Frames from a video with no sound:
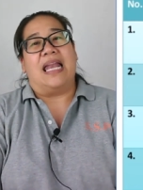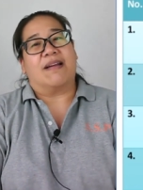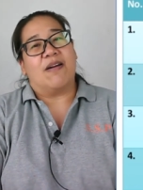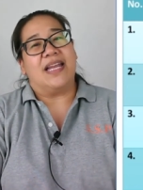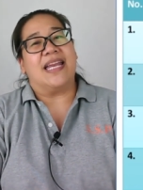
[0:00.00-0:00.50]
แล้
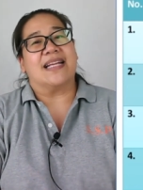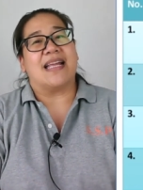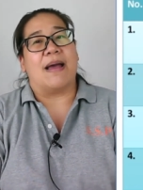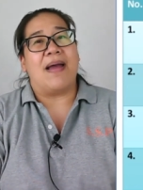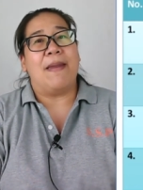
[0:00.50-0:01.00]
วก็เด็
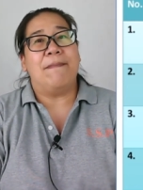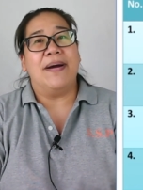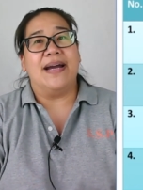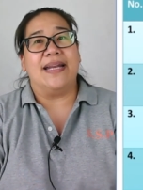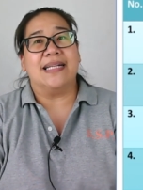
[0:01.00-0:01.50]
กๆสามารถ
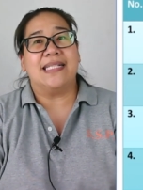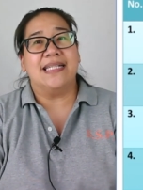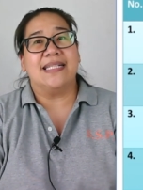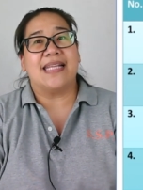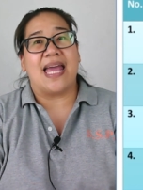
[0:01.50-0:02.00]
เปิดหนัง
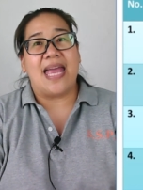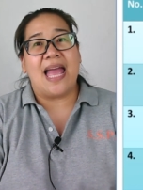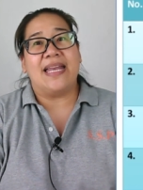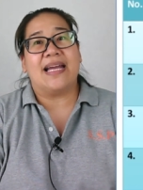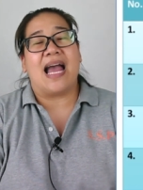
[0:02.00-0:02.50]
สือไซแอ
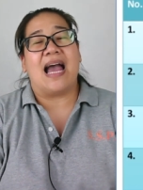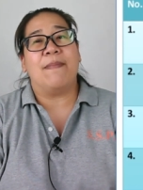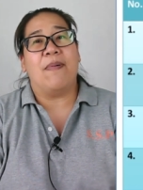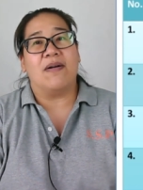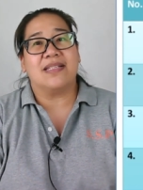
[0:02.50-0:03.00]
นนะคะ
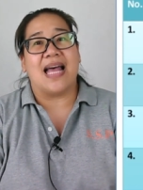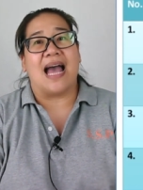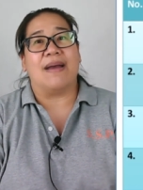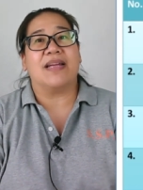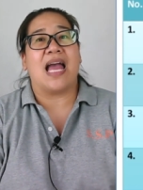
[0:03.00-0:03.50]
ป
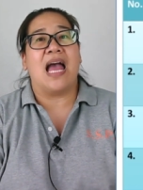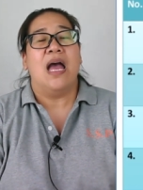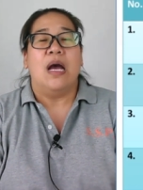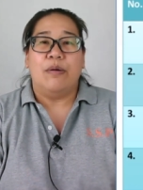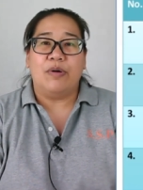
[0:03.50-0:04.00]
.3 นะคะ
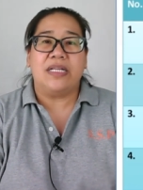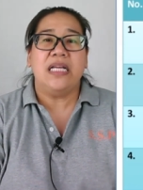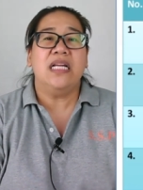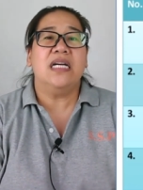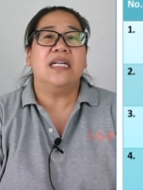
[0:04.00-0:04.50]
บท
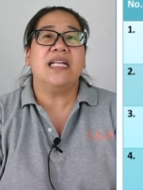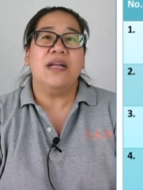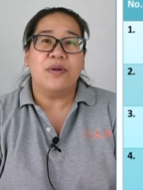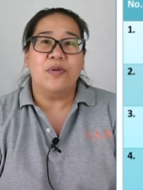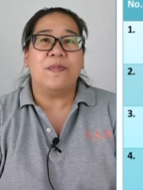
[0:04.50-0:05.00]
ที่ 1 เรี
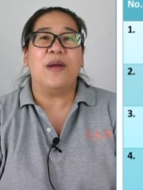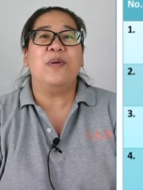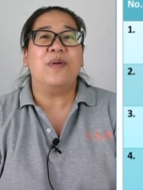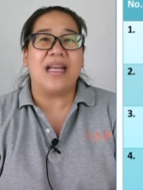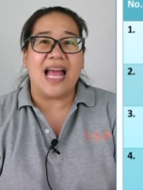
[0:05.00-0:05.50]
ยนรู้ไป
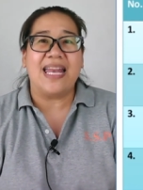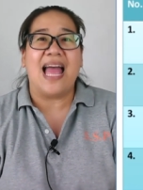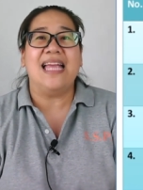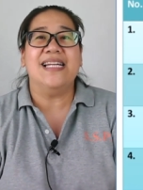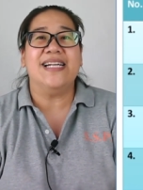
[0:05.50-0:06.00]
ร่วงหน้า
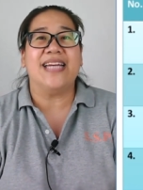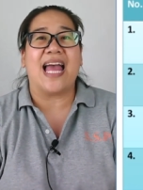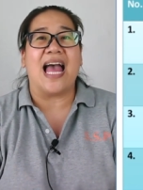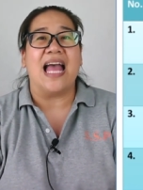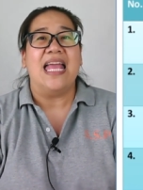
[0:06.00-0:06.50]
ได้เลย
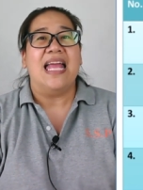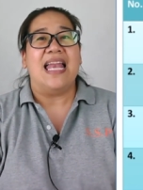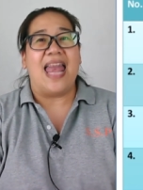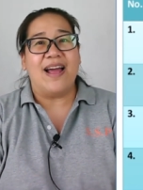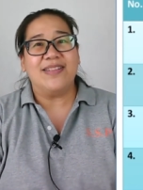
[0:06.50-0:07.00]
ค่ะ
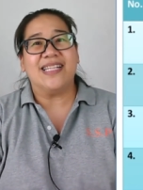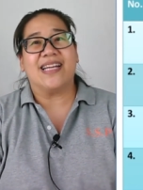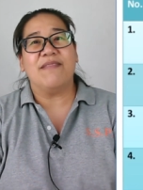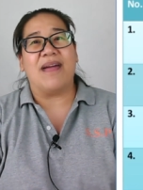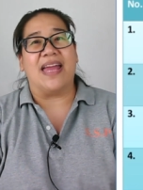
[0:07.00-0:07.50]
แล้วเจอ
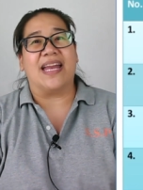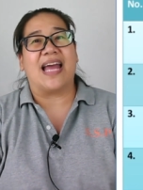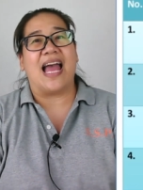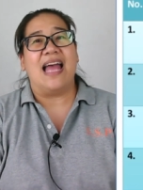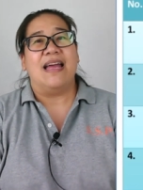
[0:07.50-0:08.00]
กันใหม่นะ
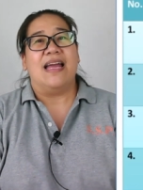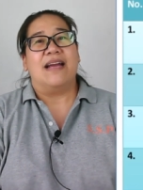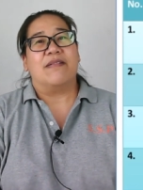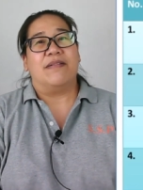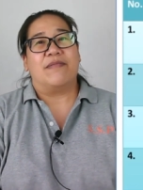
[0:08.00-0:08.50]
คะ
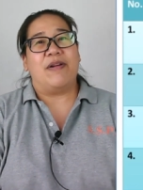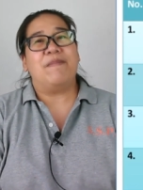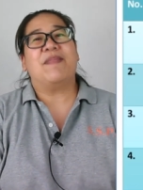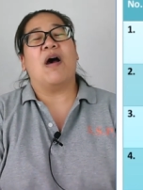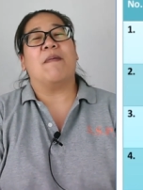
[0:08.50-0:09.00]
คลิ
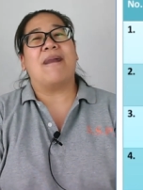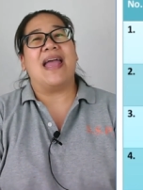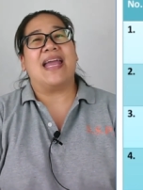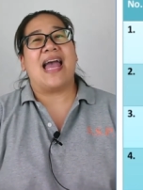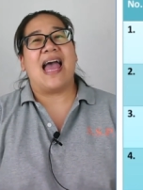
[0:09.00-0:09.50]
ปต่อไป
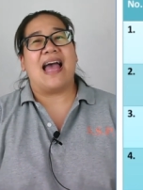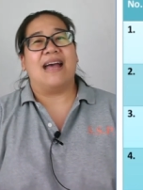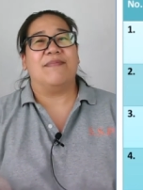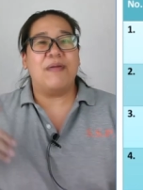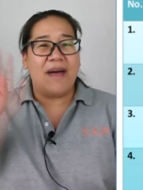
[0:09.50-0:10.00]
ค่ะ
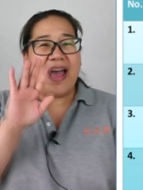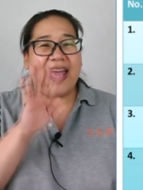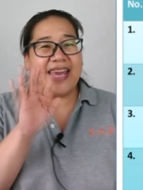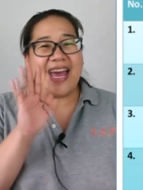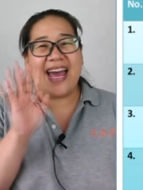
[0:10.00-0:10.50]
บ๊ายบา
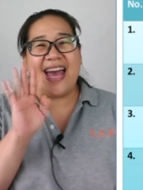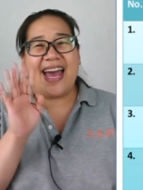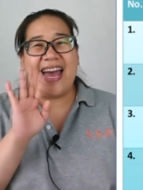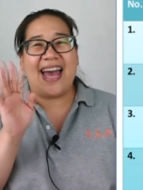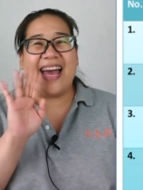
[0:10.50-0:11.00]
ย
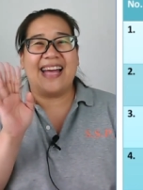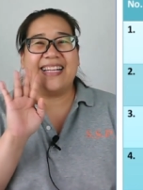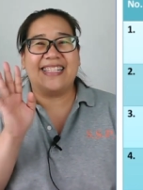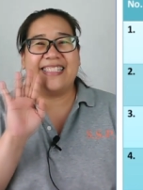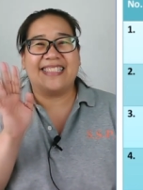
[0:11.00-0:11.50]
ค่ะ